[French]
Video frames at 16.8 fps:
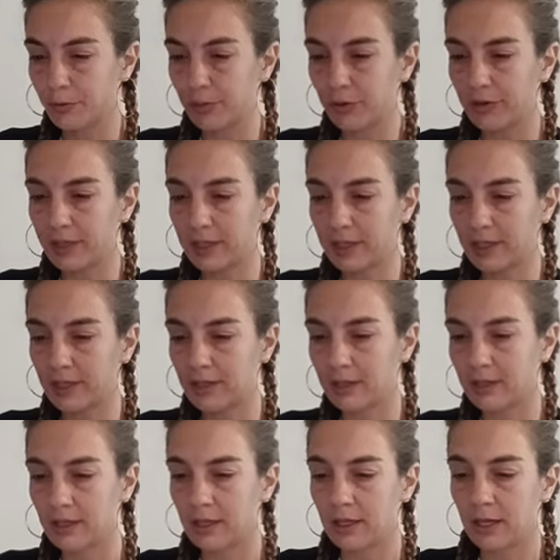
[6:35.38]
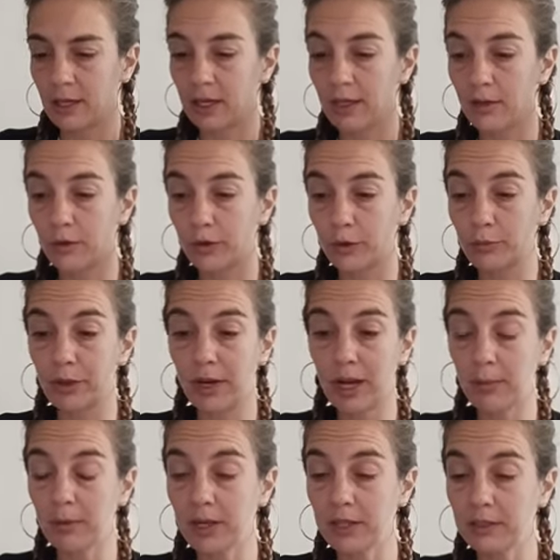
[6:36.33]
prendre un, code
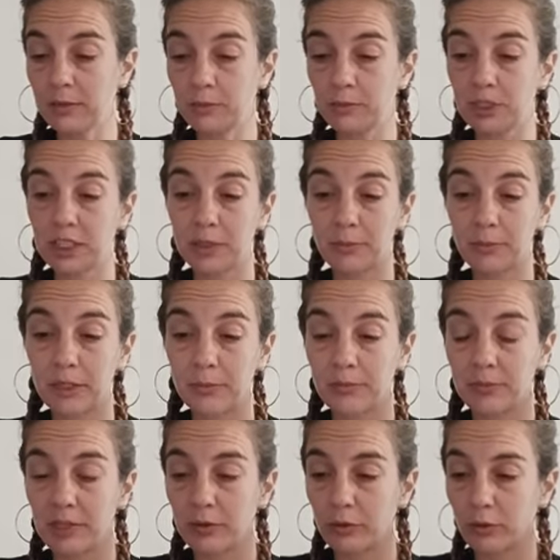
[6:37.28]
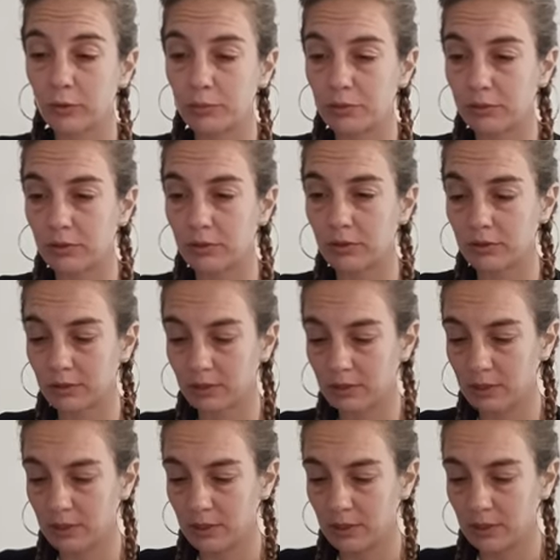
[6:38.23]
barre, par exemple, moi j'imprime mes trucs pour, euh,
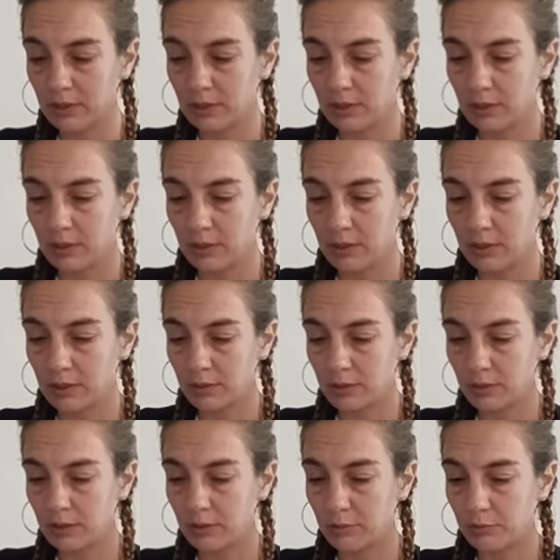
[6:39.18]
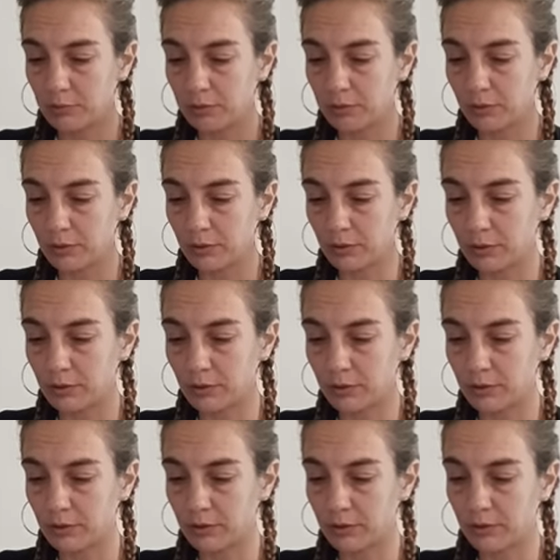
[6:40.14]
pour,
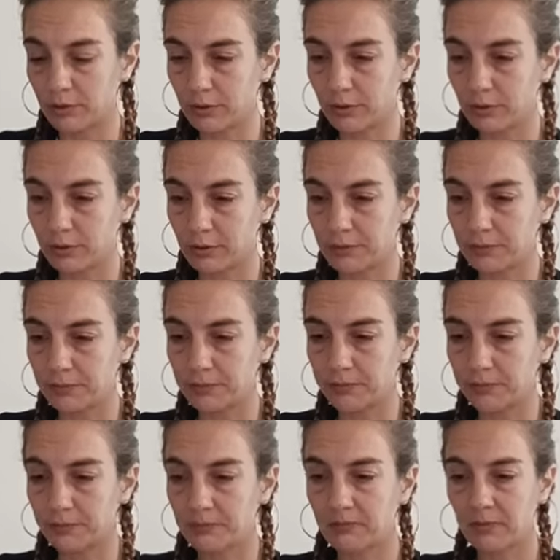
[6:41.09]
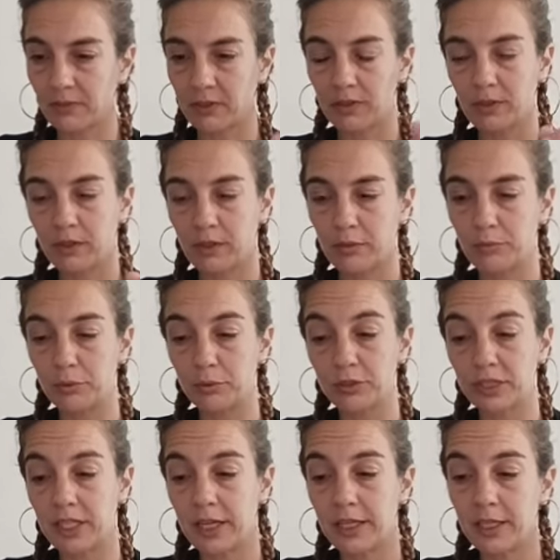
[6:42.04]
euh, pour
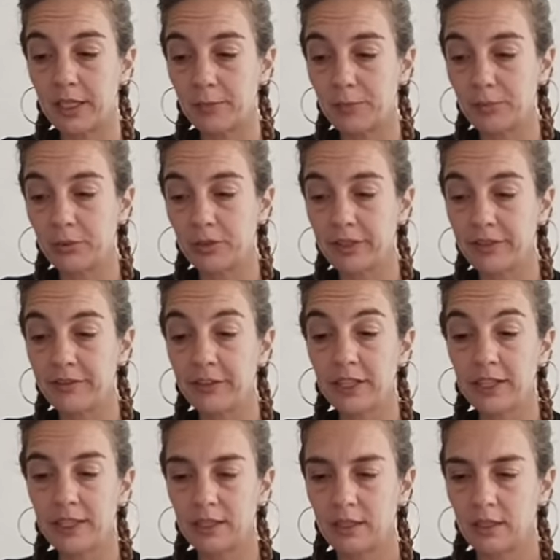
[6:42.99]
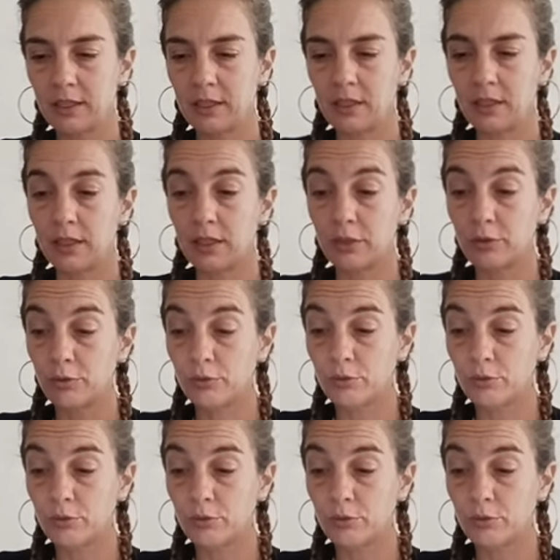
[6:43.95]
scanner, pour livrer. Et du